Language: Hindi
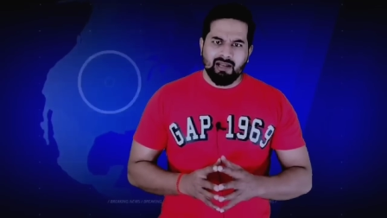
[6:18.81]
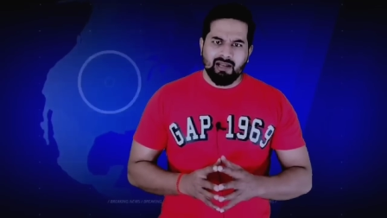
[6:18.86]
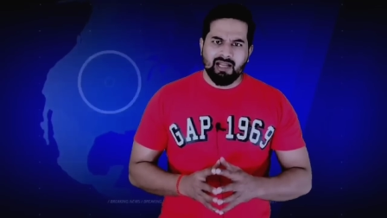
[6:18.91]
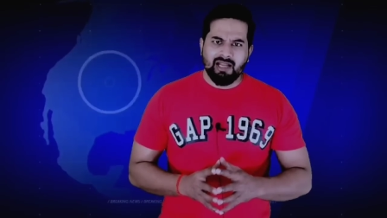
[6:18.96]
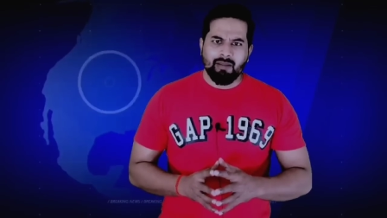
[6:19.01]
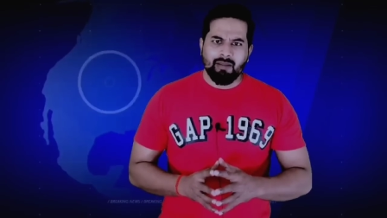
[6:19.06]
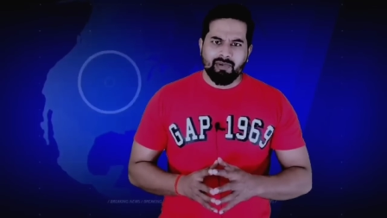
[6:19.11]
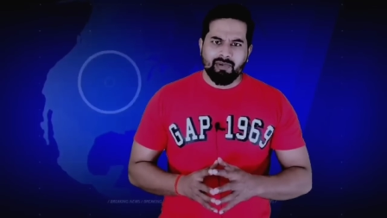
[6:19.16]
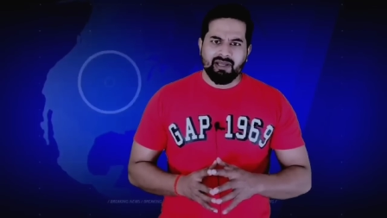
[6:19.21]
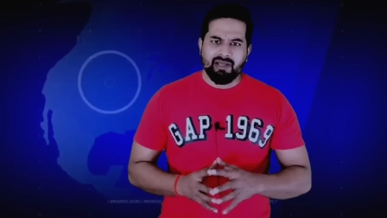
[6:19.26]

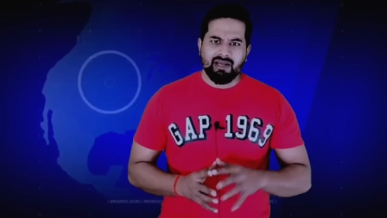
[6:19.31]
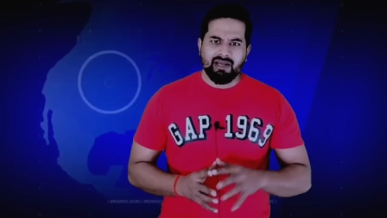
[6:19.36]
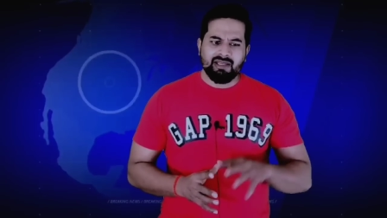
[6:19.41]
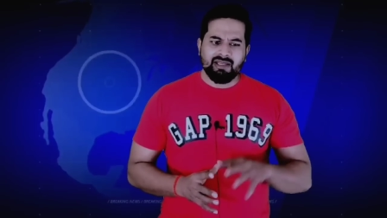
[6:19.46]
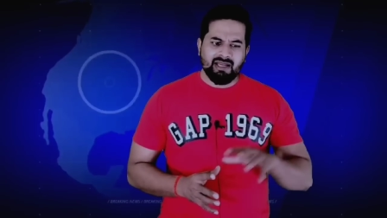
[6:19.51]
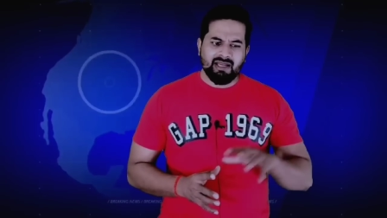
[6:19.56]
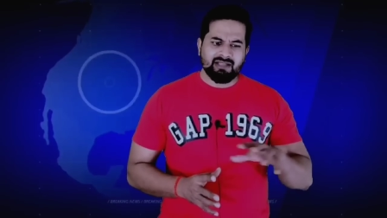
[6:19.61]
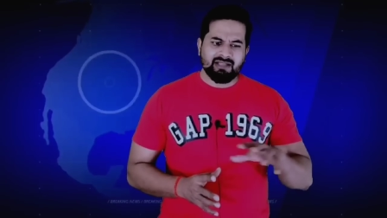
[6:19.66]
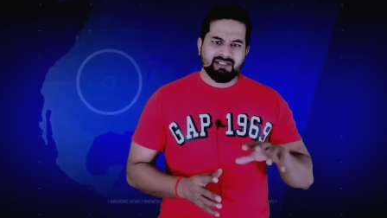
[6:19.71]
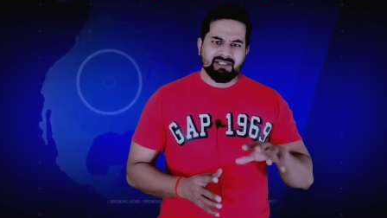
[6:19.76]
लेना पड़ेगा
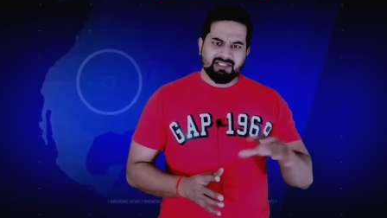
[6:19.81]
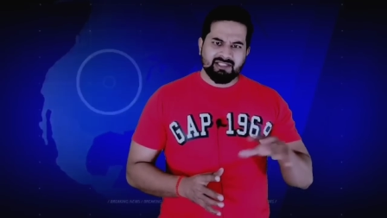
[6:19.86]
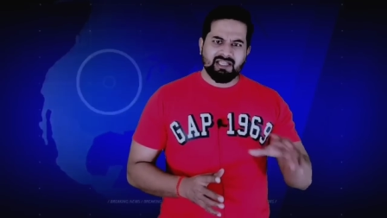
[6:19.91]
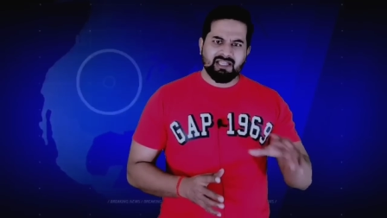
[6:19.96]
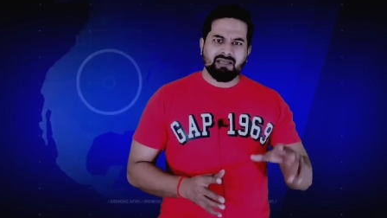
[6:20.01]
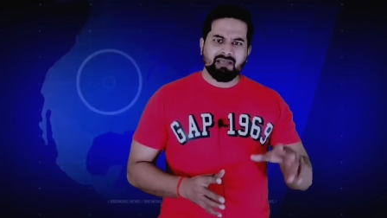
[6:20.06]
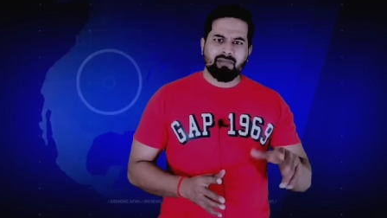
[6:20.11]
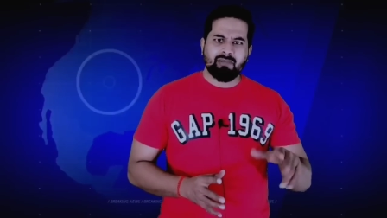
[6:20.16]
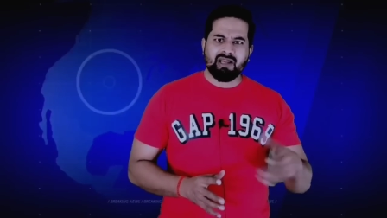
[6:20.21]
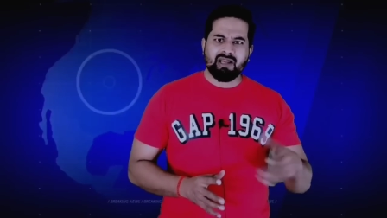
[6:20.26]
या जैसे
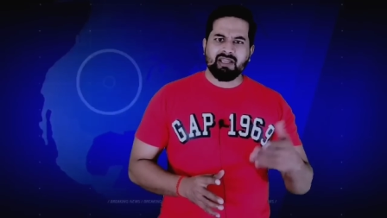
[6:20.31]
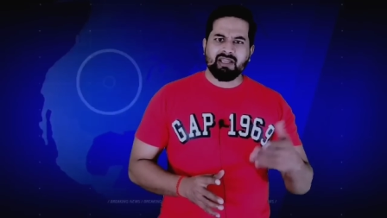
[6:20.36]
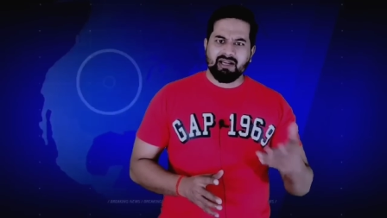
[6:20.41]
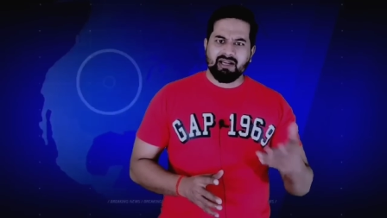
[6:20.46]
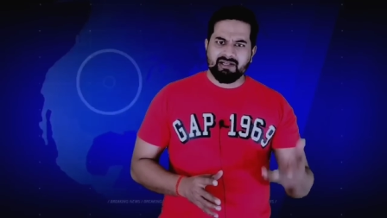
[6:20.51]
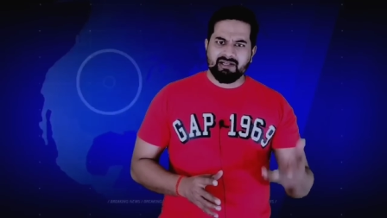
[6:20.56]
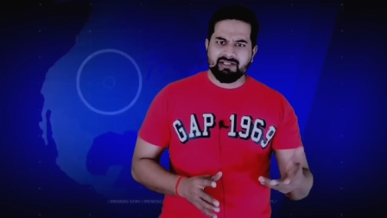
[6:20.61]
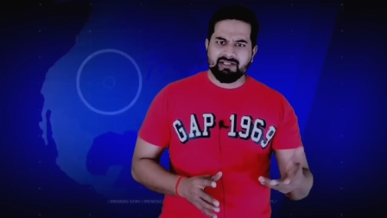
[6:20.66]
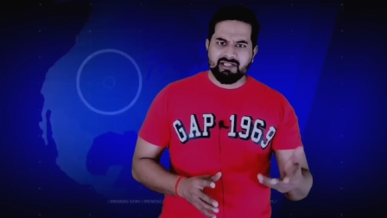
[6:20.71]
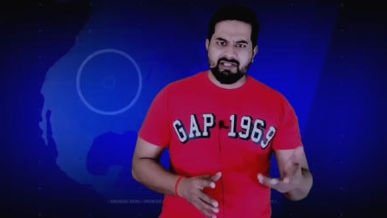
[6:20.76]
कि बाकी
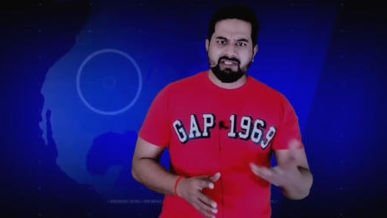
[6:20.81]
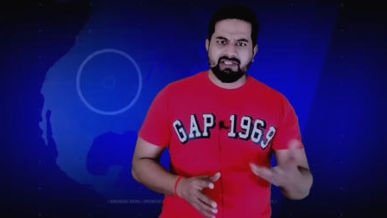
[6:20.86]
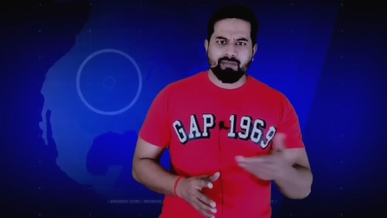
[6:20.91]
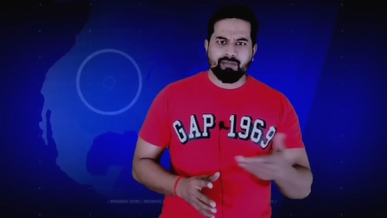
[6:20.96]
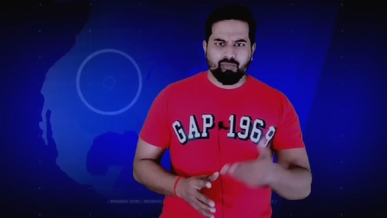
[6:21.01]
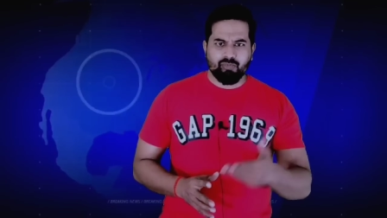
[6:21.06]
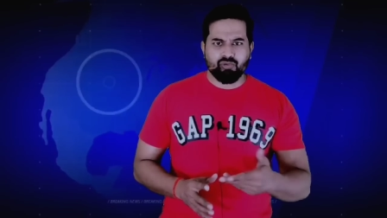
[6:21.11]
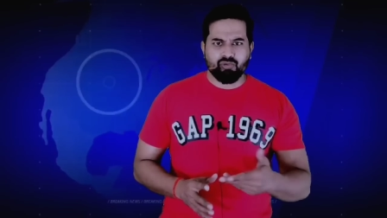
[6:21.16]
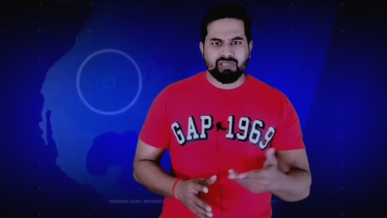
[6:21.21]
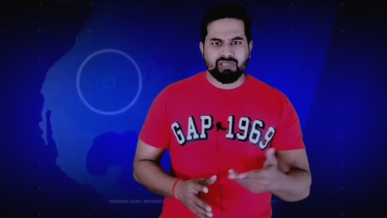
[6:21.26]
कंटेस्टेंट से
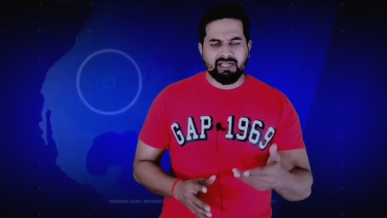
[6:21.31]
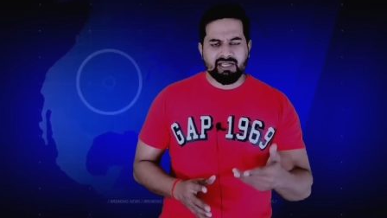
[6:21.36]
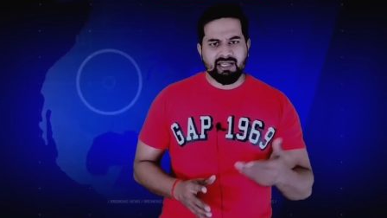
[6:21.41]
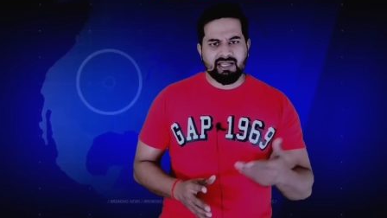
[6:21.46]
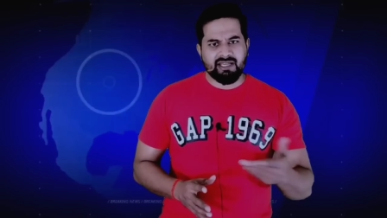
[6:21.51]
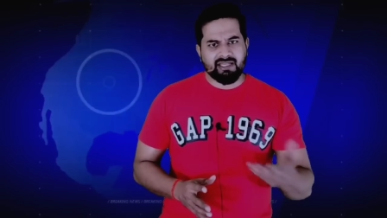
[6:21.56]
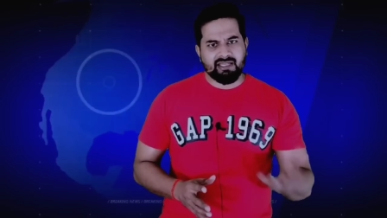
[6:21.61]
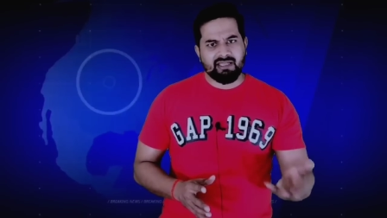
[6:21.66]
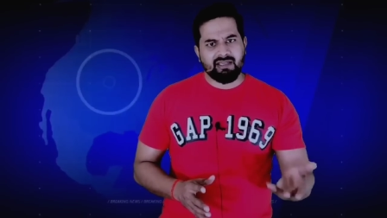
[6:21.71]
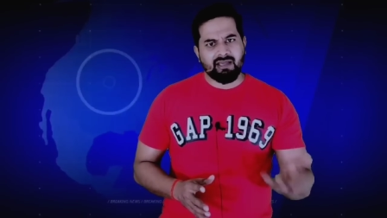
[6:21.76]
पूछा
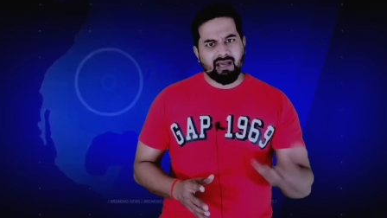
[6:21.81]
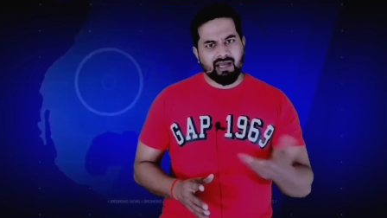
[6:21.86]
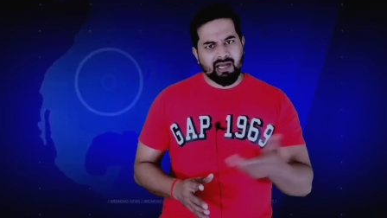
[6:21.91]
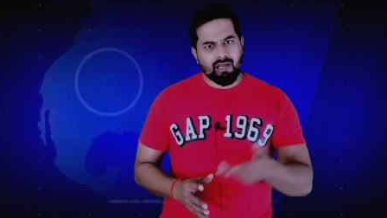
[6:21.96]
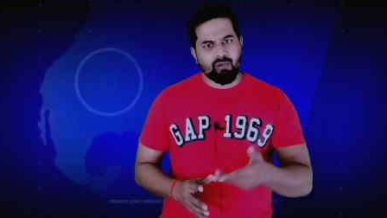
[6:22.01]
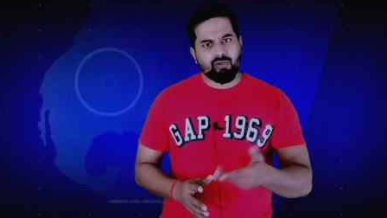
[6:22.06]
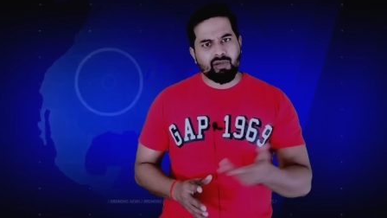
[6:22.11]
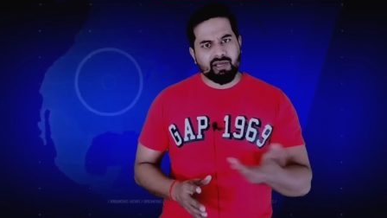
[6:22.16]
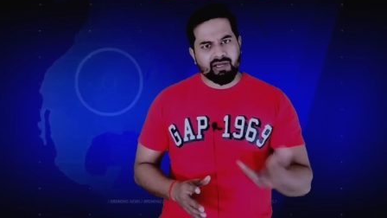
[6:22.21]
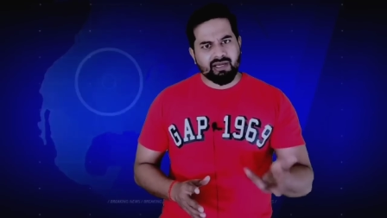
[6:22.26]
जाए कि
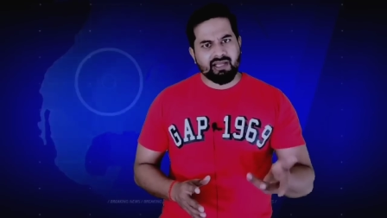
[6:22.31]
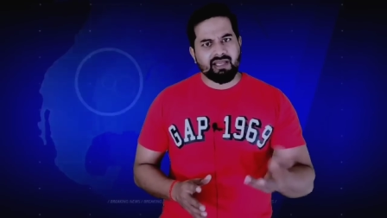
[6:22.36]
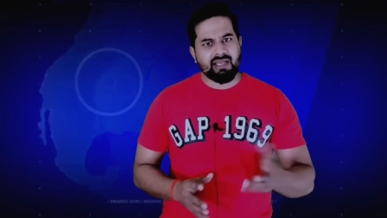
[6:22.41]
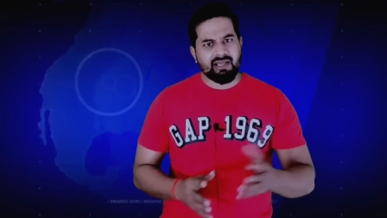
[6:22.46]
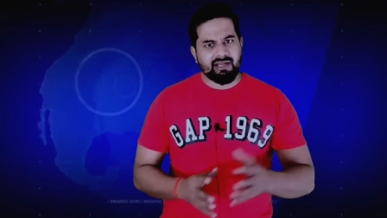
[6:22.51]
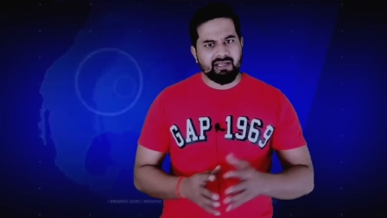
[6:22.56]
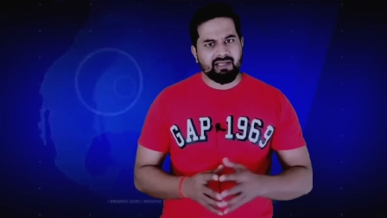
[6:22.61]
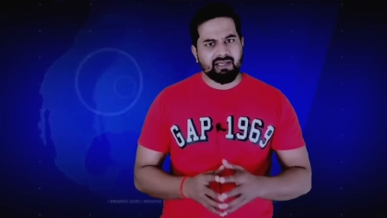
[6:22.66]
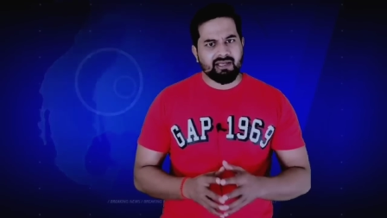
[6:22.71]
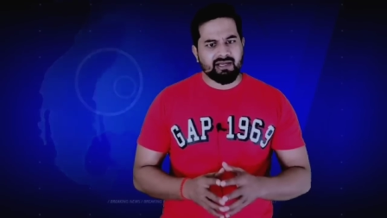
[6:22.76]
अलाउ करना है
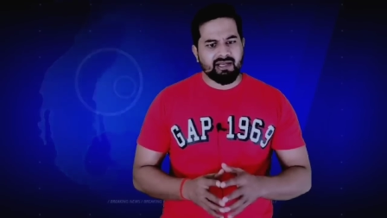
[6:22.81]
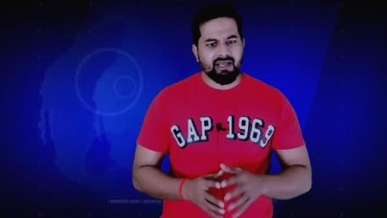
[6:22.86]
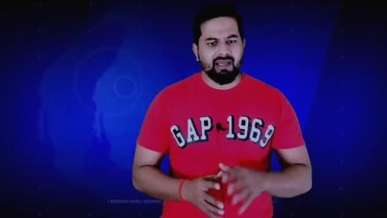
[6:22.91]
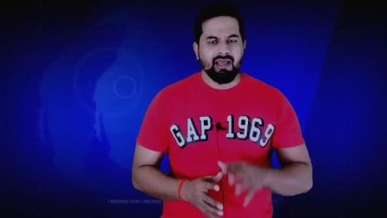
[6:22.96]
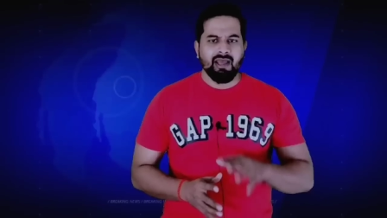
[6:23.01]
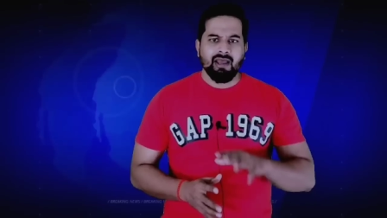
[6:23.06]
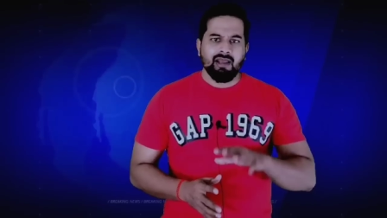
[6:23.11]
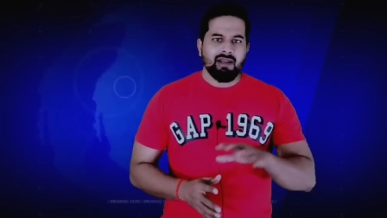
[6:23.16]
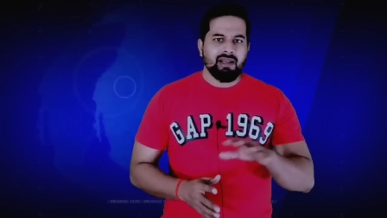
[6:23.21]
या नहीं करना है